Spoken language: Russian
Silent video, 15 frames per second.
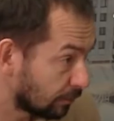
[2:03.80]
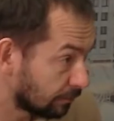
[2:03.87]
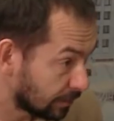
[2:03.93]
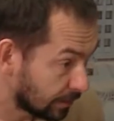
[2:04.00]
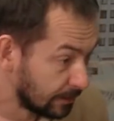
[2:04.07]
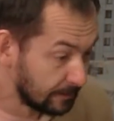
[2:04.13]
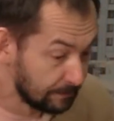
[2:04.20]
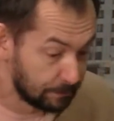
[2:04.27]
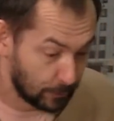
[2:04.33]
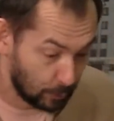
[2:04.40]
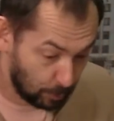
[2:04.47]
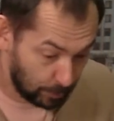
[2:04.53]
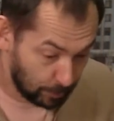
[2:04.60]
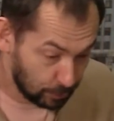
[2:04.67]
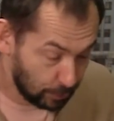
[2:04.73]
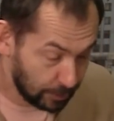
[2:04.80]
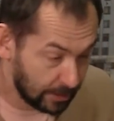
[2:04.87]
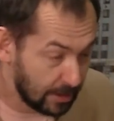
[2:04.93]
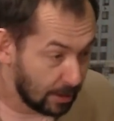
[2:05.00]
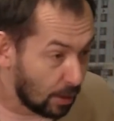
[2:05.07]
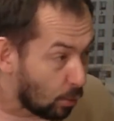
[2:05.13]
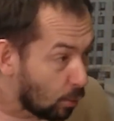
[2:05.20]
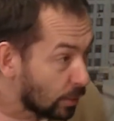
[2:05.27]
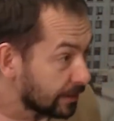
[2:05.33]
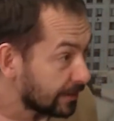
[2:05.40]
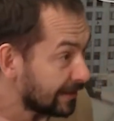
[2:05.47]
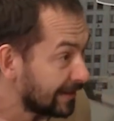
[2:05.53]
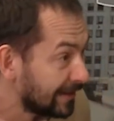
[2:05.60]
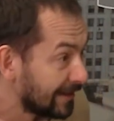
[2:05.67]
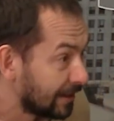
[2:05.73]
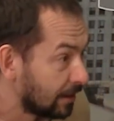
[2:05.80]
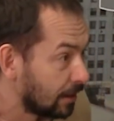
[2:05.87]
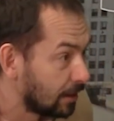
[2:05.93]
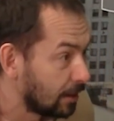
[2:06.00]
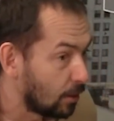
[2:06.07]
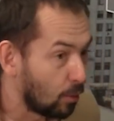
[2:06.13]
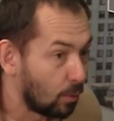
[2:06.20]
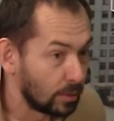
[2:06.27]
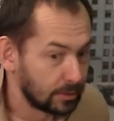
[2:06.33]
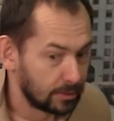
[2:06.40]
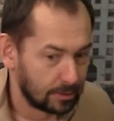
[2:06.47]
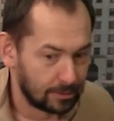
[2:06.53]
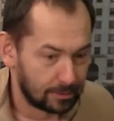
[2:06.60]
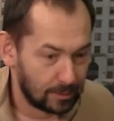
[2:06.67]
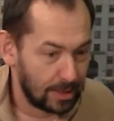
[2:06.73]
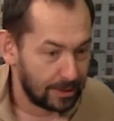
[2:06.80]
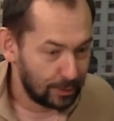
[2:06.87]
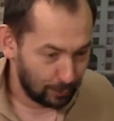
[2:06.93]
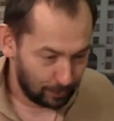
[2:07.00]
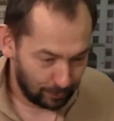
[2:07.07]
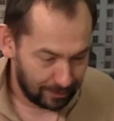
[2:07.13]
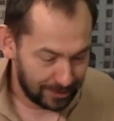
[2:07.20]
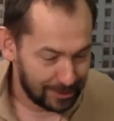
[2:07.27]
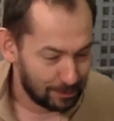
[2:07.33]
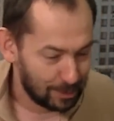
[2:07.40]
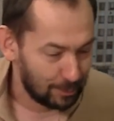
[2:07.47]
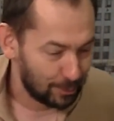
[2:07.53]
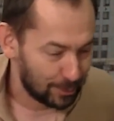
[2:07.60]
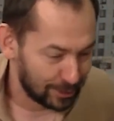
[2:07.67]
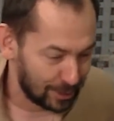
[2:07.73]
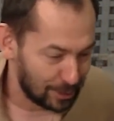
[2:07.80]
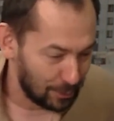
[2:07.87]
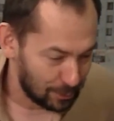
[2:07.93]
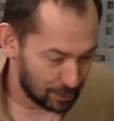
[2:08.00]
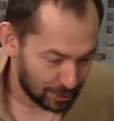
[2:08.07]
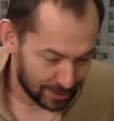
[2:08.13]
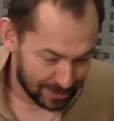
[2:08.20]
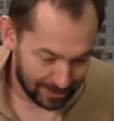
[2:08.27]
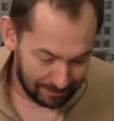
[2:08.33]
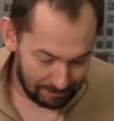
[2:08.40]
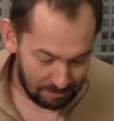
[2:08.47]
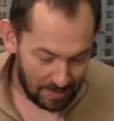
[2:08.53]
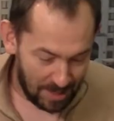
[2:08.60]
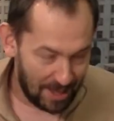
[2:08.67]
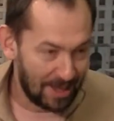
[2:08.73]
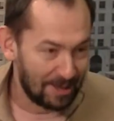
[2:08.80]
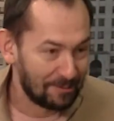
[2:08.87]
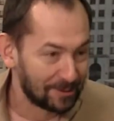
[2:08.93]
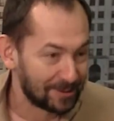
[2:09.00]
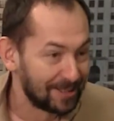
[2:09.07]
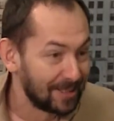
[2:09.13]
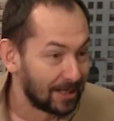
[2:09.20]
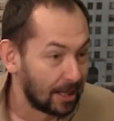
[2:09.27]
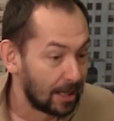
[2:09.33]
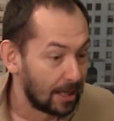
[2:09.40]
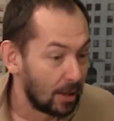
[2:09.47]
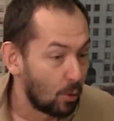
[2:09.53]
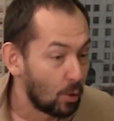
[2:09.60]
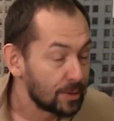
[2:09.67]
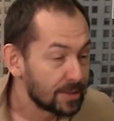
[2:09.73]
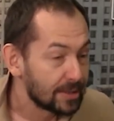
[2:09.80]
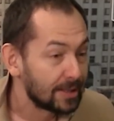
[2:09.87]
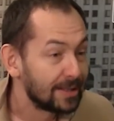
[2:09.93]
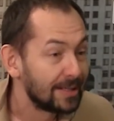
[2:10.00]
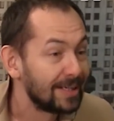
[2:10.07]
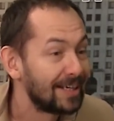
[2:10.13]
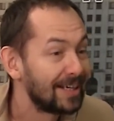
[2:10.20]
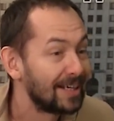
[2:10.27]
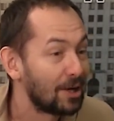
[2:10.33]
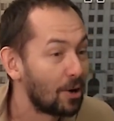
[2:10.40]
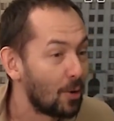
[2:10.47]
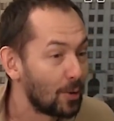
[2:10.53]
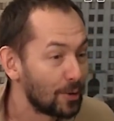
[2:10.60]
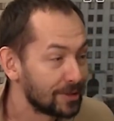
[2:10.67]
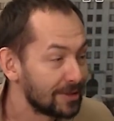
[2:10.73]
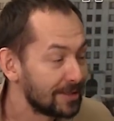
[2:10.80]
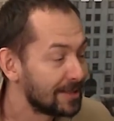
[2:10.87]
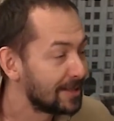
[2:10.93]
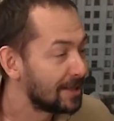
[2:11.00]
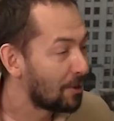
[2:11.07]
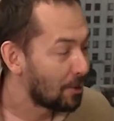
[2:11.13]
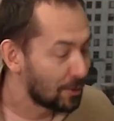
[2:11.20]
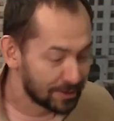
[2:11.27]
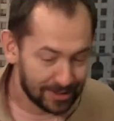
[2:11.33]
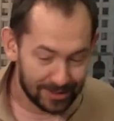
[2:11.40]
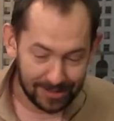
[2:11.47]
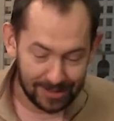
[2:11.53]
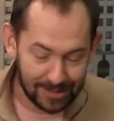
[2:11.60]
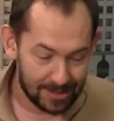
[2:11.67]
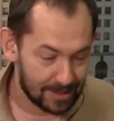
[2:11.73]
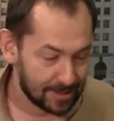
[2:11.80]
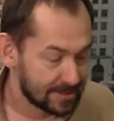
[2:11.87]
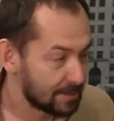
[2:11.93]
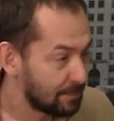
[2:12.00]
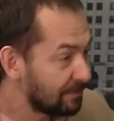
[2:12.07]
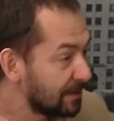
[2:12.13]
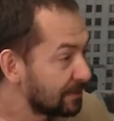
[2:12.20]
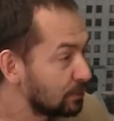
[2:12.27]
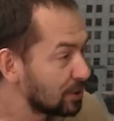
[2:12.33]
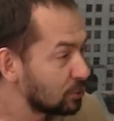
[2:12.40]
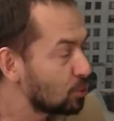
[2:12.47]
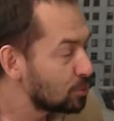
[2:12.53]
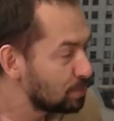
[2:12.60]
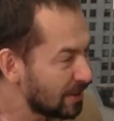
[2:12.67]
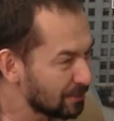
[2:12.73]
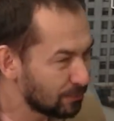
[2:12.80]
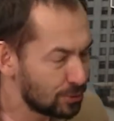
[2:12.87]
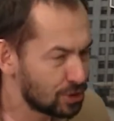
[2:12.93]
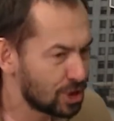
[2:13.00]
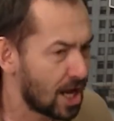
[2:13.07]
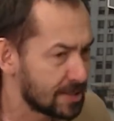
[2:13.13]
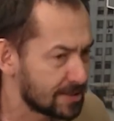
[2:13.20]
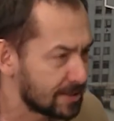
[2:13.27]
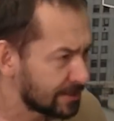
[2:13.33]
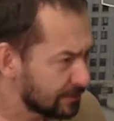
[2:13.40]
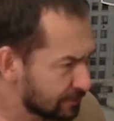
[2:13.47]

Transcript: вы упомянули... Вы его не он, называете, что ли? Он, а я у Владимира Путина научился. Вот. Он давно он, в России работает. Он, э, он, он забывает вот эту вот первую часть. Она